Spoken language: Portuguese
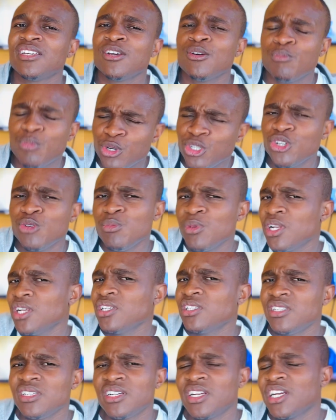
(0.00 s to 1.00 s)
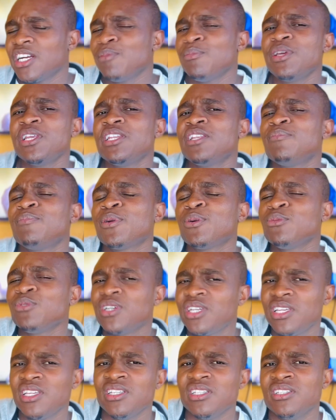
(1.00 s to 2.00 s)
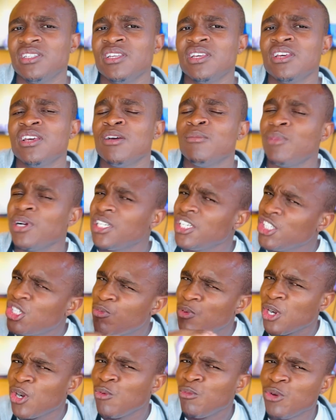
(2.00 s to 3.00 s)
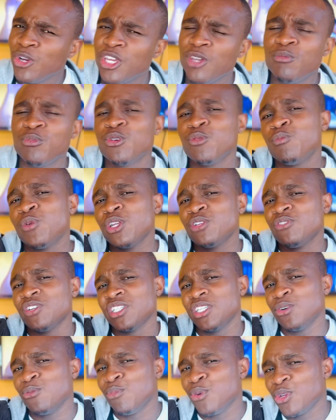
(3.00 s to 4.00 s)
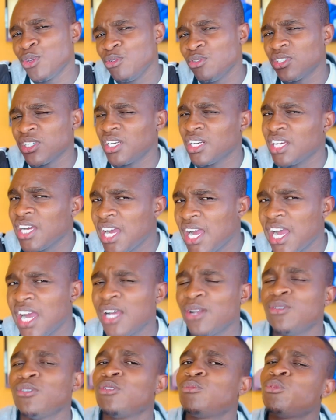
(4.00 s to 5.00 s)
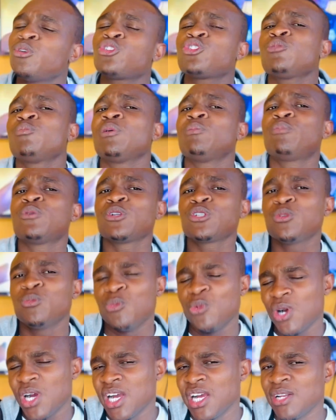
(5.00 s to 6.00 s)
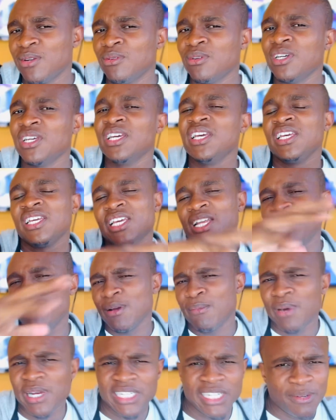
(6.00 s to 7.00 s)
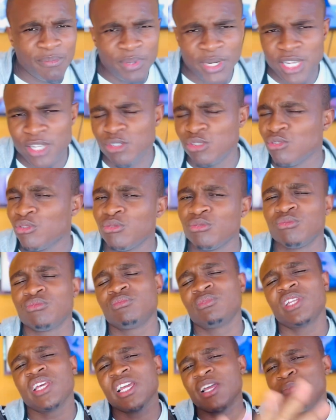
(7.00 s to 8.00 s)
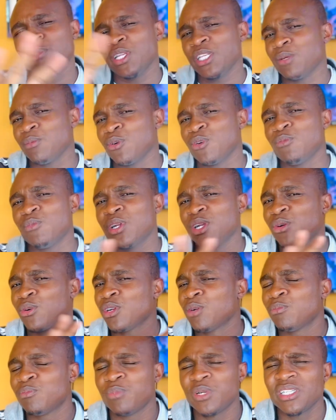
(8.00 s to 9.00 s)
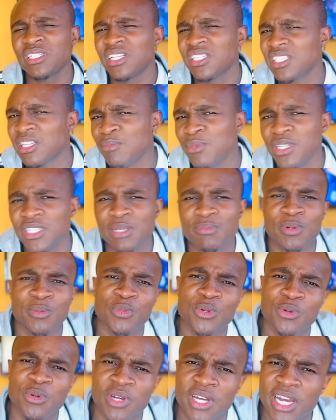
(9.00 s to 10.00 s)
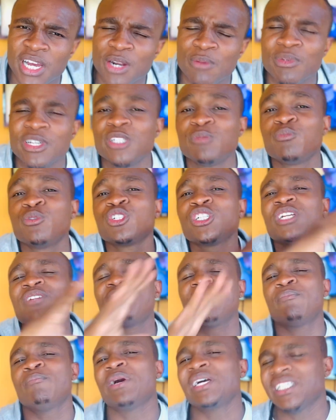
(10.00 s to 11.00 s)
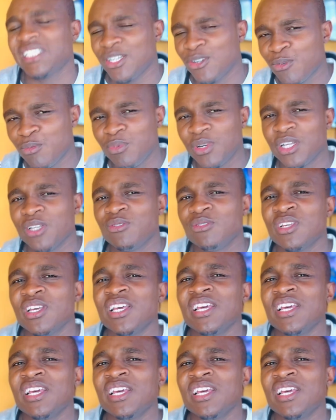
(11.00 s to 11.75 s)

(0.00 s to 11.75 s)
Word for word: pode aumentar sim claramente para um 15. Mas tem que esperar um pouquinho porque o preço vai ser um pouquinho salgado. não pode comprar próximo ano que ele vai baixar o preço. Não tenha pressa para comprar agora. O preço de lançamento sempre é muito caro, mas depois ele vai baixar o preço.